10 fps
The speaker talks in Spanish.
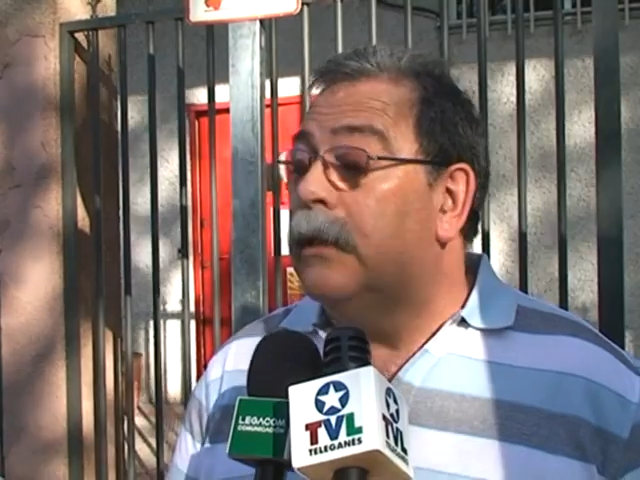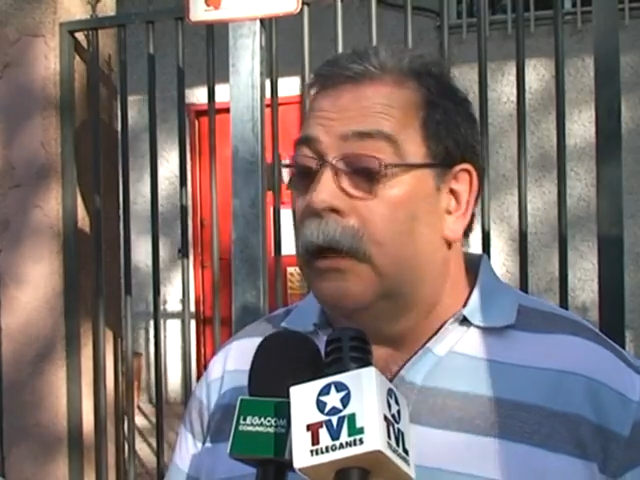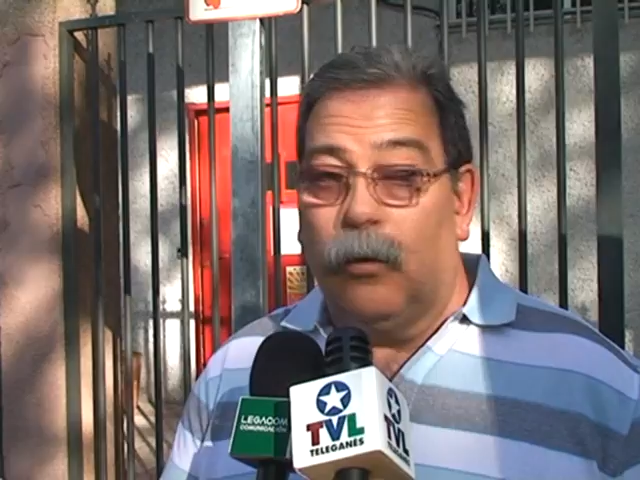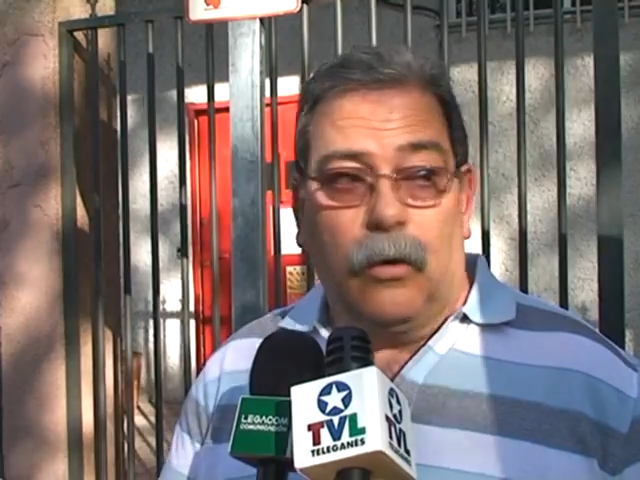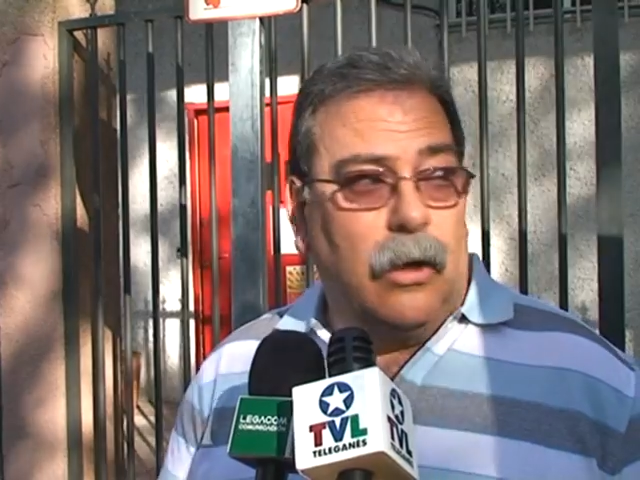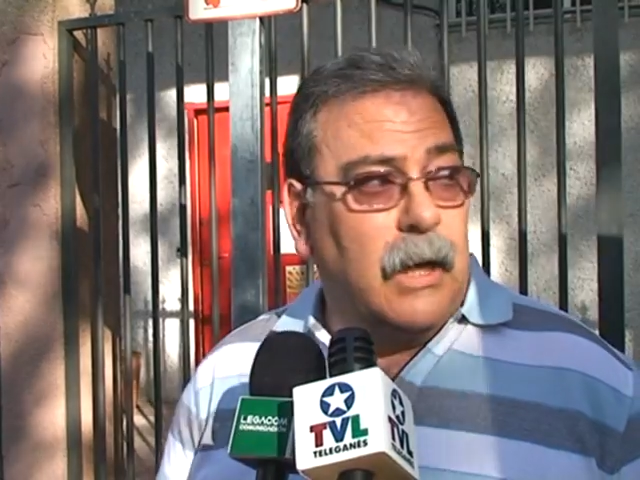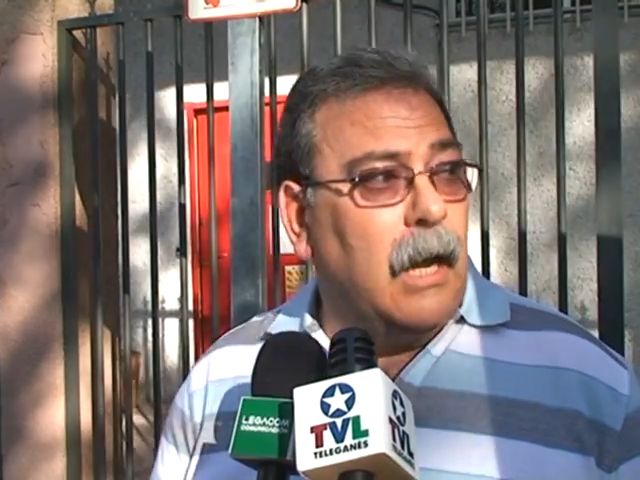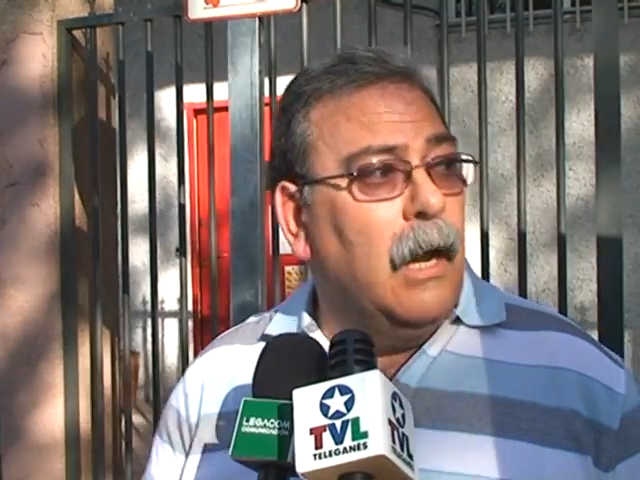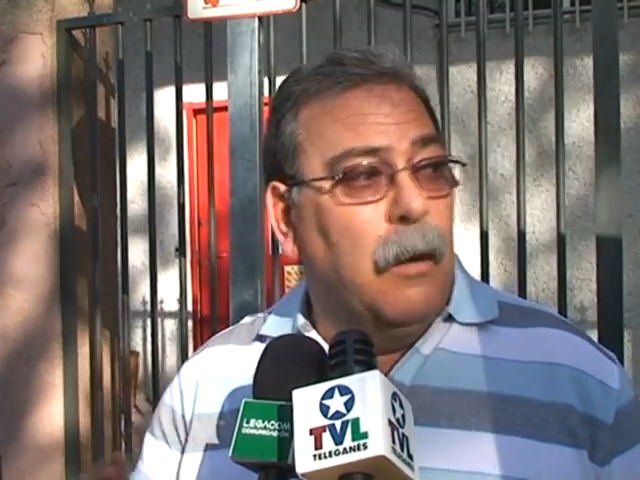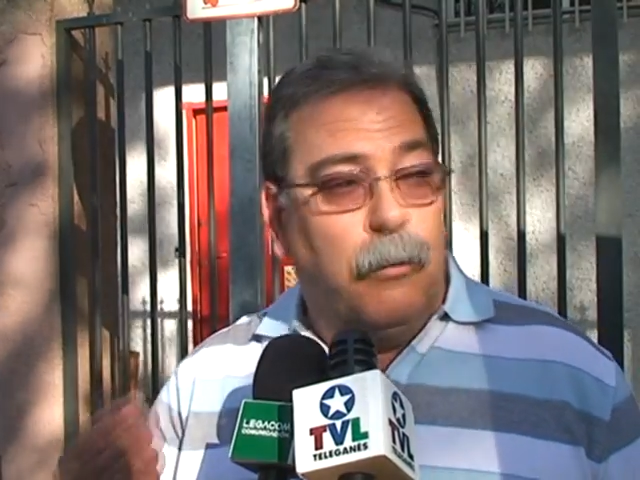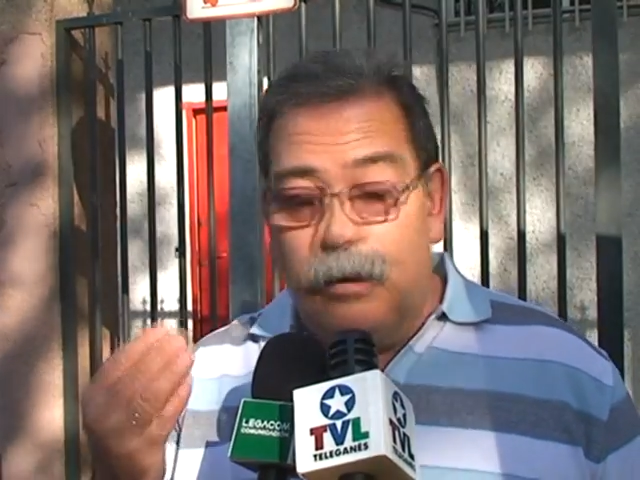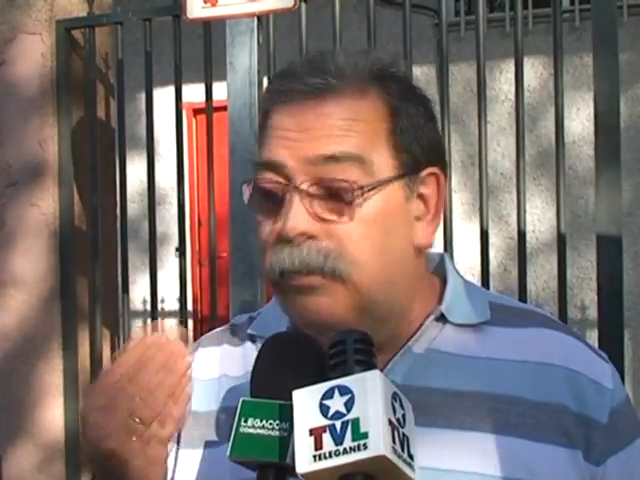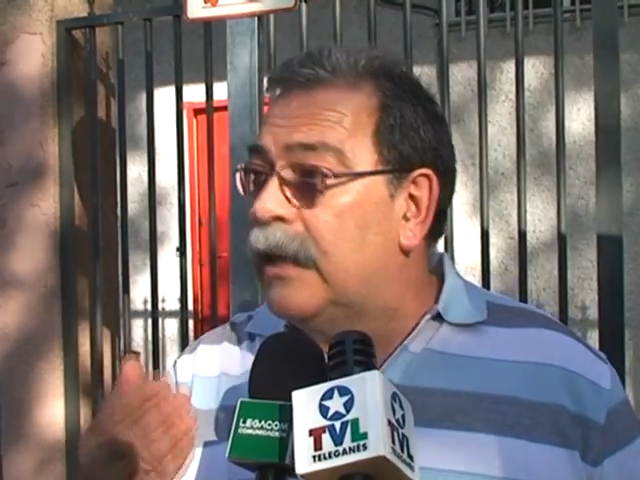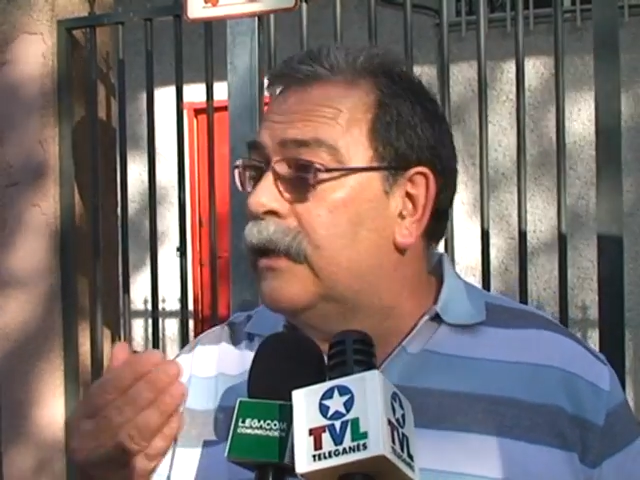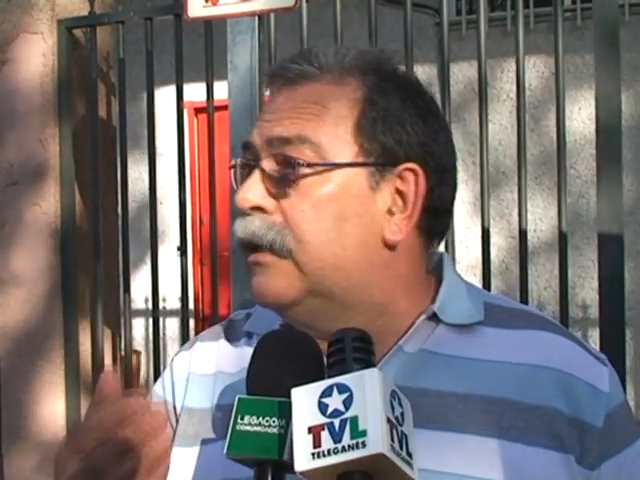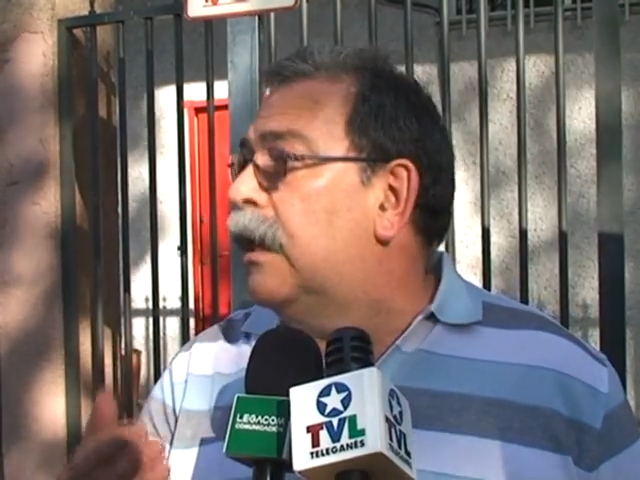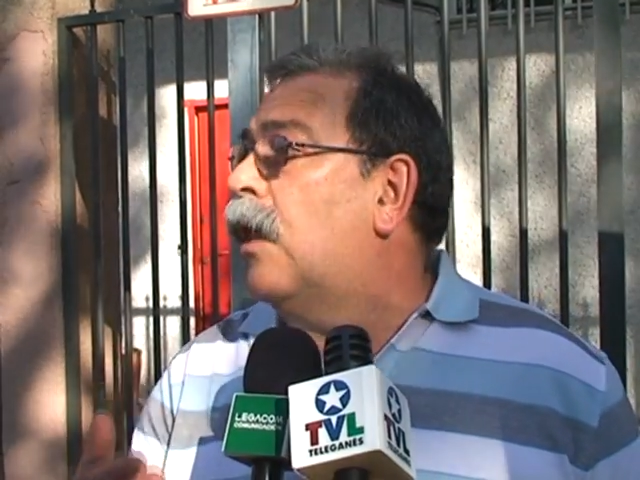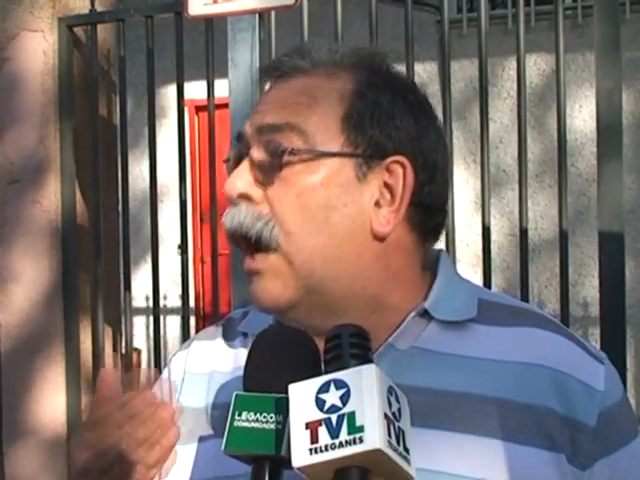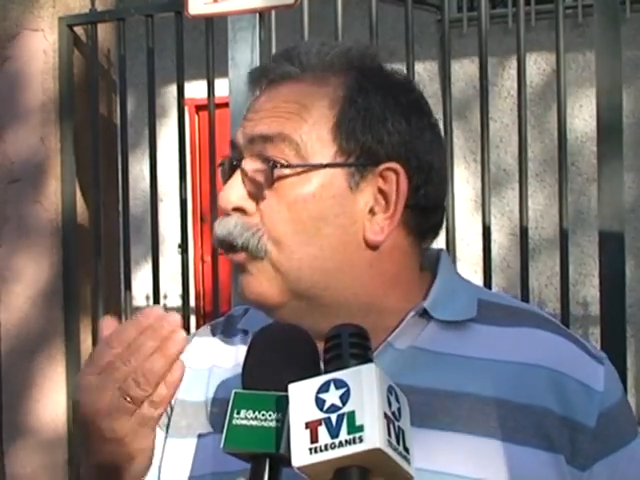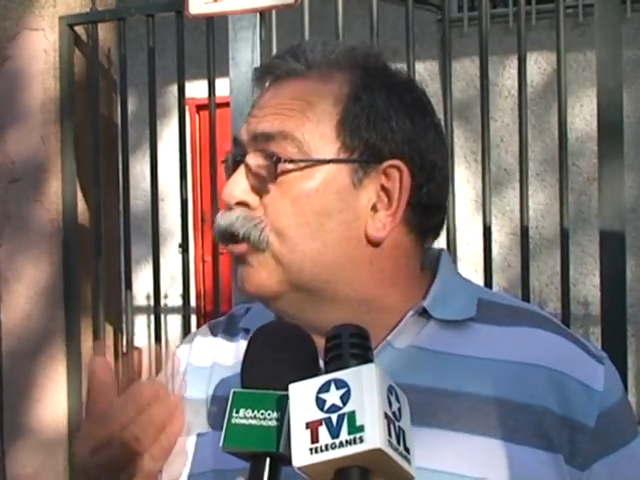de Cruz Roja, pues va
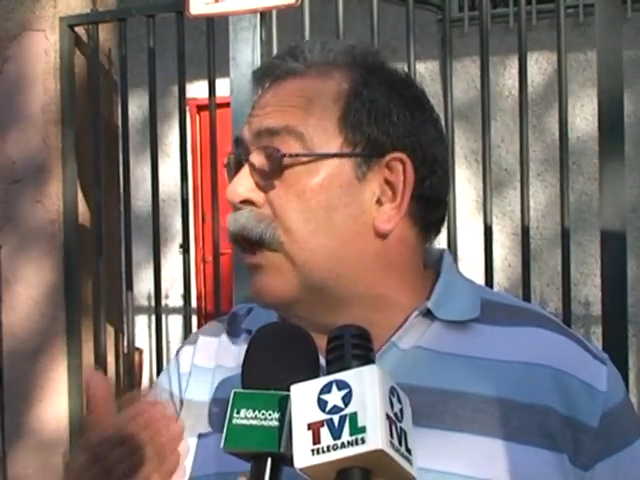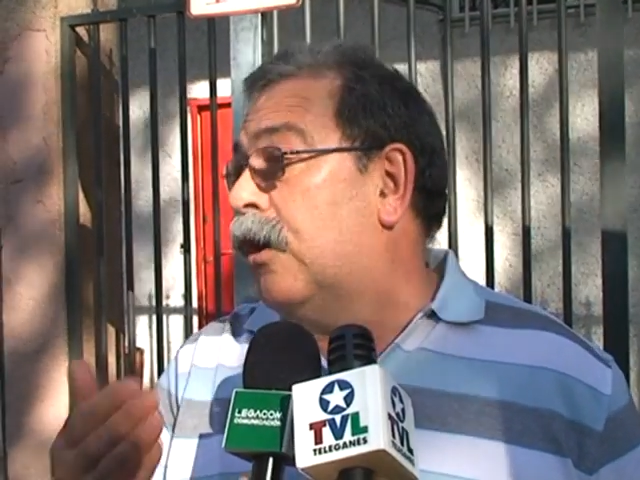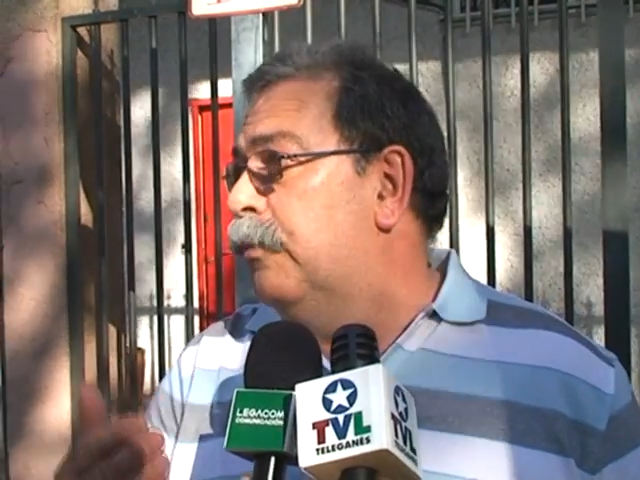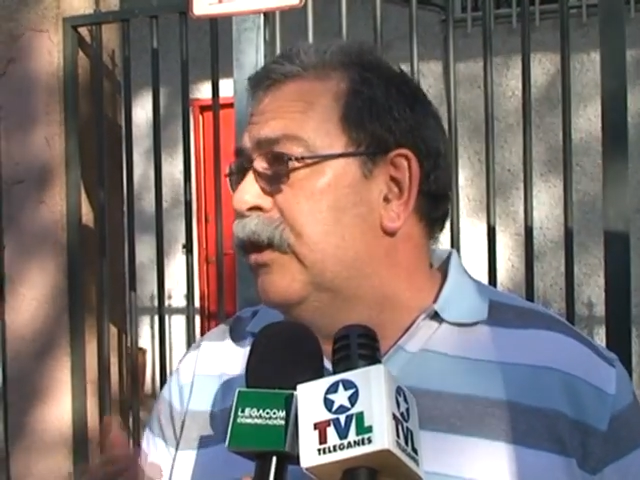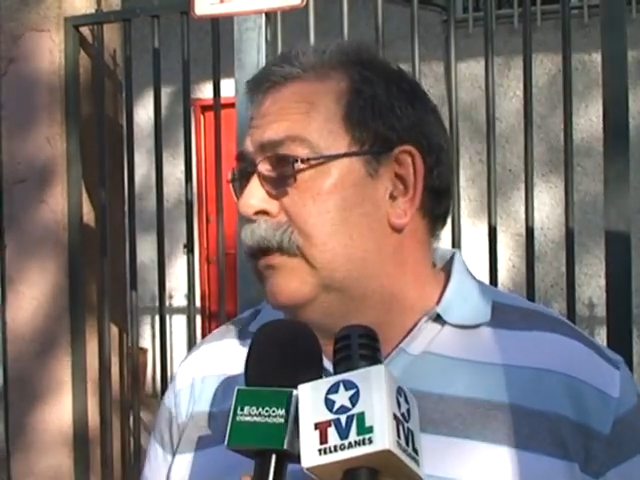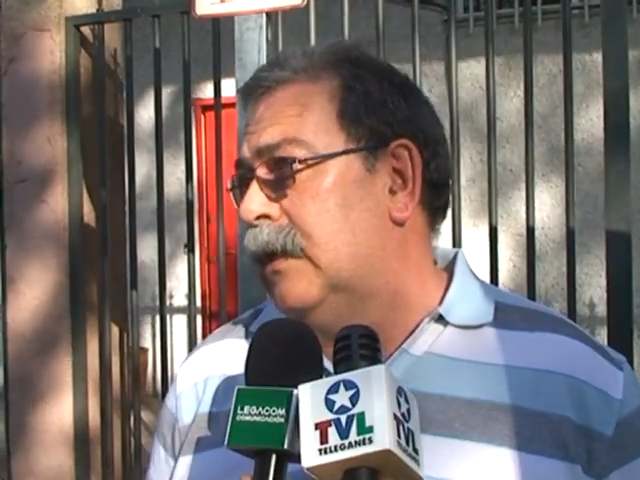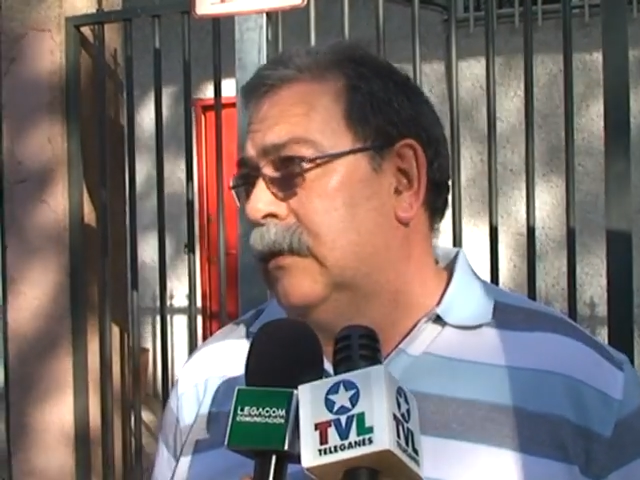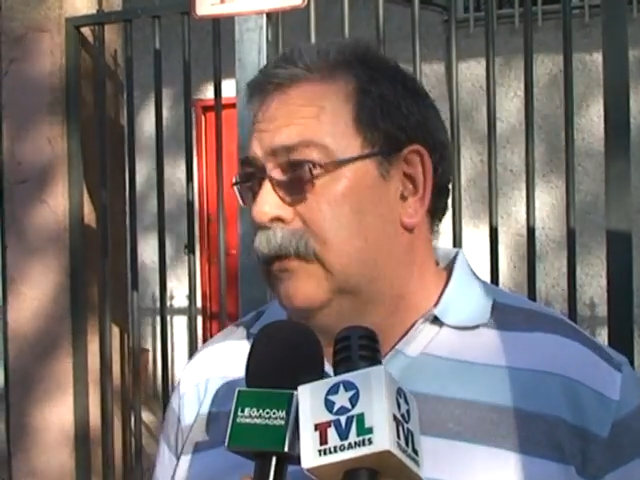destinado a cosas como esta.